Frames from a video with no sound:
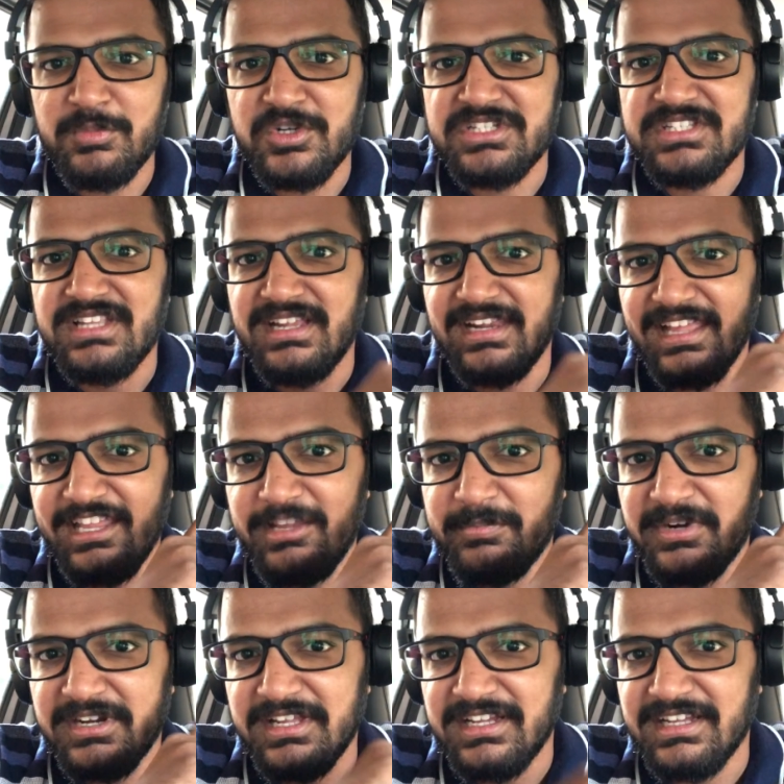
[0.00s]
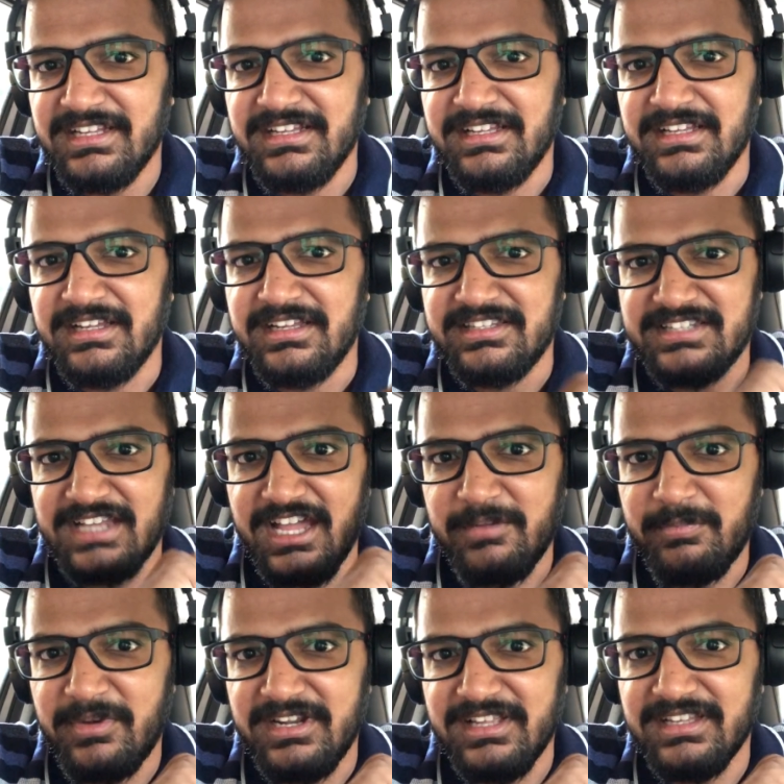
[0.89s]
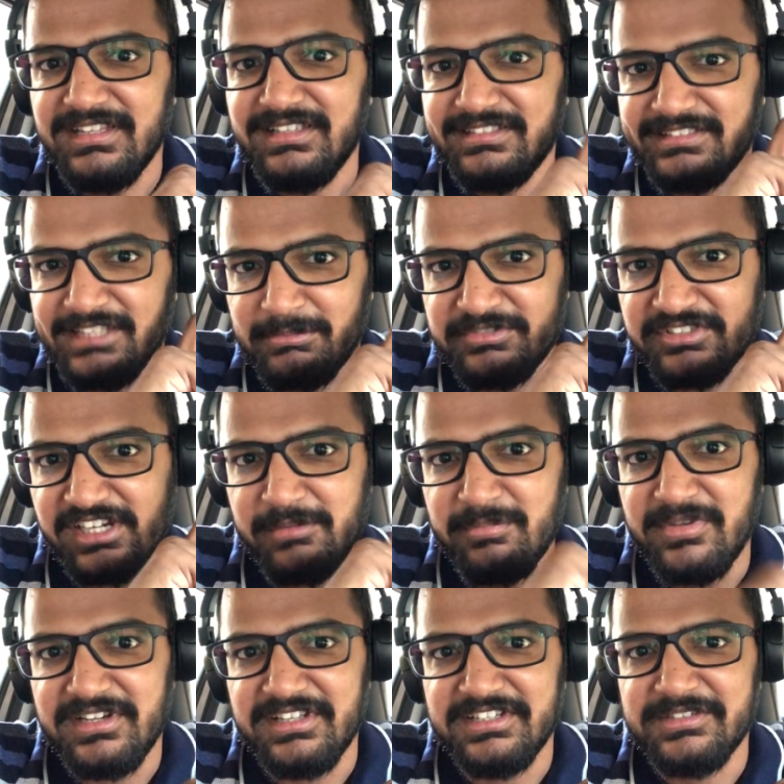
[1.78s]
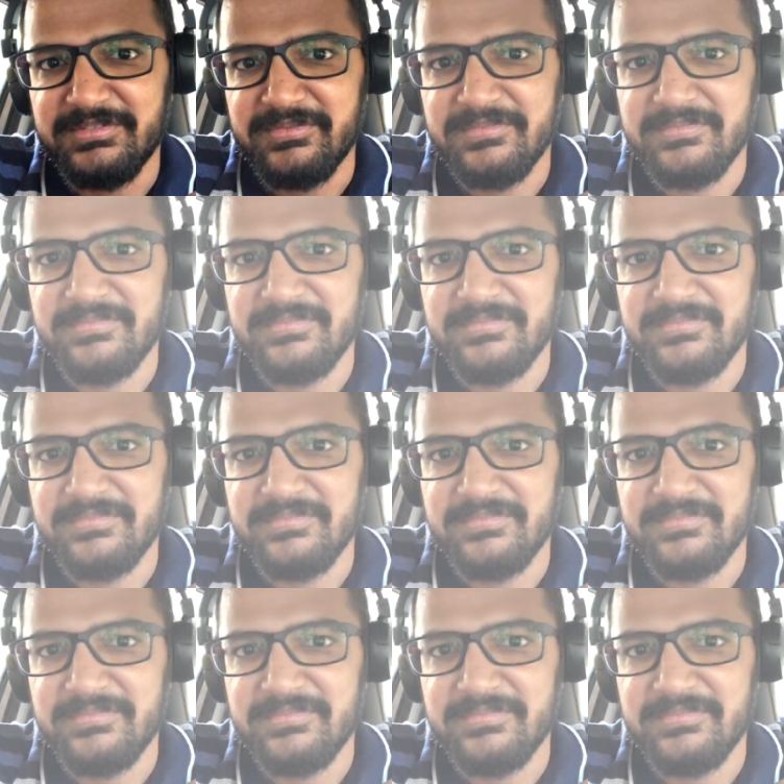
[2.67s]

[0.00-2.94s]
பிடிச்சிருந்தா லைக் பண்ணுங்கள் ஷேர் பண்ணுங்கள் சப்ஸ்கிரைப் பண்ணுங்கள்